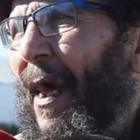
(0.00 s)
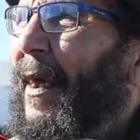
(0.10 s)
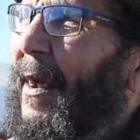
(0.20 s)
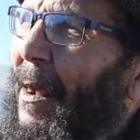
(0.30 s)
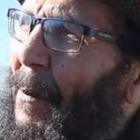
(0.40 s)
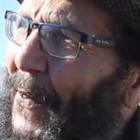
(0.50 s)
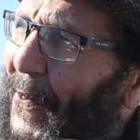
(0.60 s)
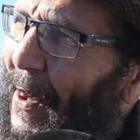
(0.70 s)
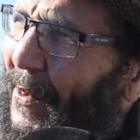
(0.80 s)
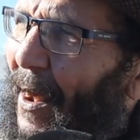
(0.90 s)
كان
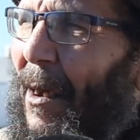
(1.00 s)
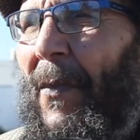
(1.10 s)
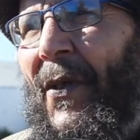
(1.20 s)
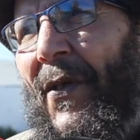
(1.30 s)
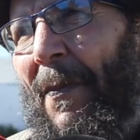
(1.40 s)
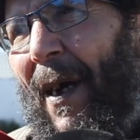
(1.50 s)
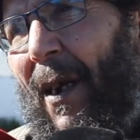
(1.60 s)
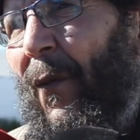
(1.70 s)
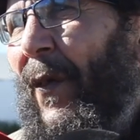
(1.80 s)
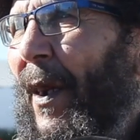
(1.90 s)
ماساه بالنسبه
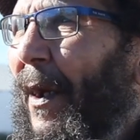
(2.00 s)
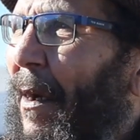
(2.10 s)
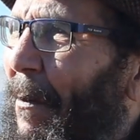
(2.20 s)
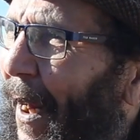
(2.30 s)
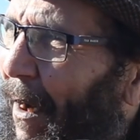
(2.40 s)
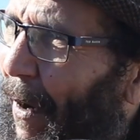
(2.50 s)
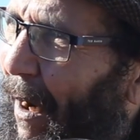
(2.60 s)
للفنانين المغاربه